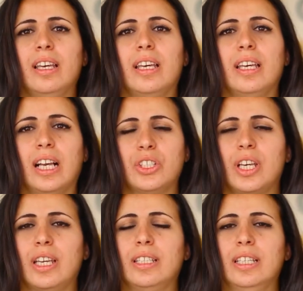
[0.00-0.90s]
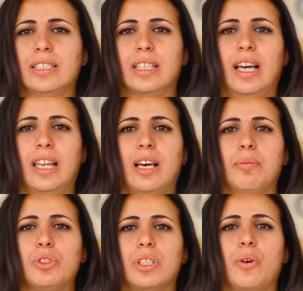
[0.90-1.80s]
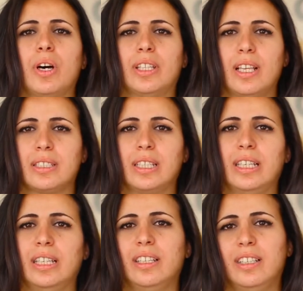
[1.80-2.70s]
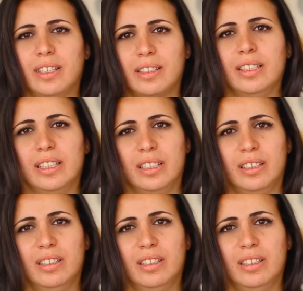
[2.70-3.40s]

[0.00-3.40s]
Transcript: عشان يحصل على مستوى تحصيلي يرضيني